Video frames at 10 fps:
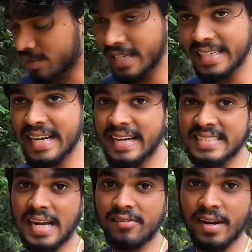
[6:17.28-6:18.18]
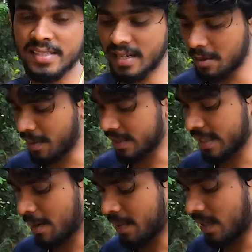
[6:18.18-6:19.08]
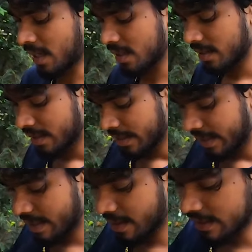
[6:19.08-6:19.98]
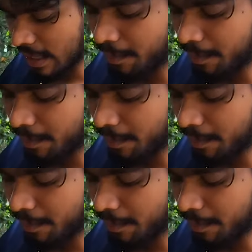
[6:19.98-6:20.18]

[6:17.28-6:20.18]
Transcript: சீட்டில் டிஸ்அட்வான்டேஜ் என்னென்னு பார்த்தீங்க அப்படின்னா இந்த இடத்துல